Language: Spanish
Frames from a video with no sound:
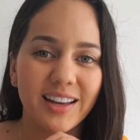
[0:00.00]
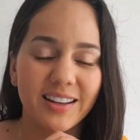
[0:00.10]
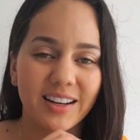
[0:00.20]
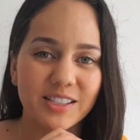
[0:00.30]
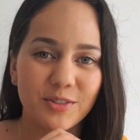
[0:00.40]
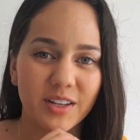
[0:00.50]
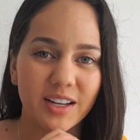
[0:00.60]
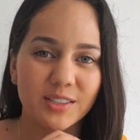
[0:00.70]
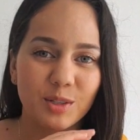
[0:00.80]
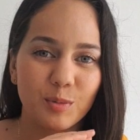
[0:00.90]
la
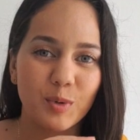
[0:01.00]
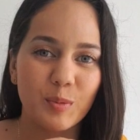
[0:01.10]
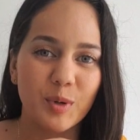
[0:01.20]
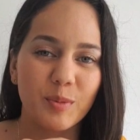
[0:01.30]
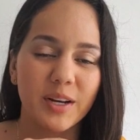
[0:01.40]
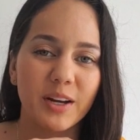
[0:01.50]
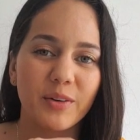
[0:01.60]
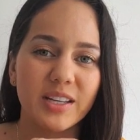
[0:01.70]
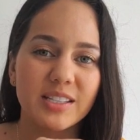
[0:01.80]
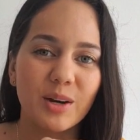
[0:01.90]
clasificación por primera
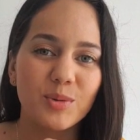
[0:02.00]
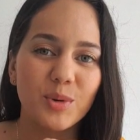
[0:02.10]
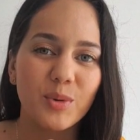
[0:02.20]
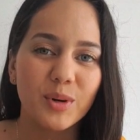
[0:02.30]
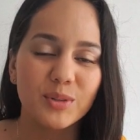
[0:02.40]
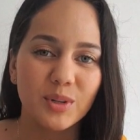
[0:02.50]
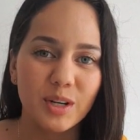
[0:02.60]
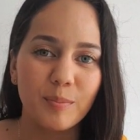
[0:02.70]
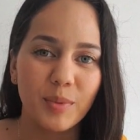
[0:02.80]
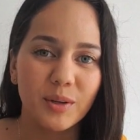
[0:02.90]
vez a unos Juegos
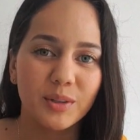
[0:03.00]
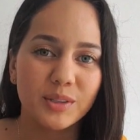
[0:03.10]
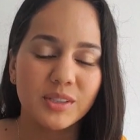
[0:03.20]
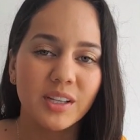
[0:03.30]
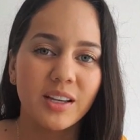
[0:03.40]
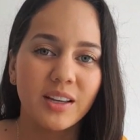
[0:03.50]
Olímpicos,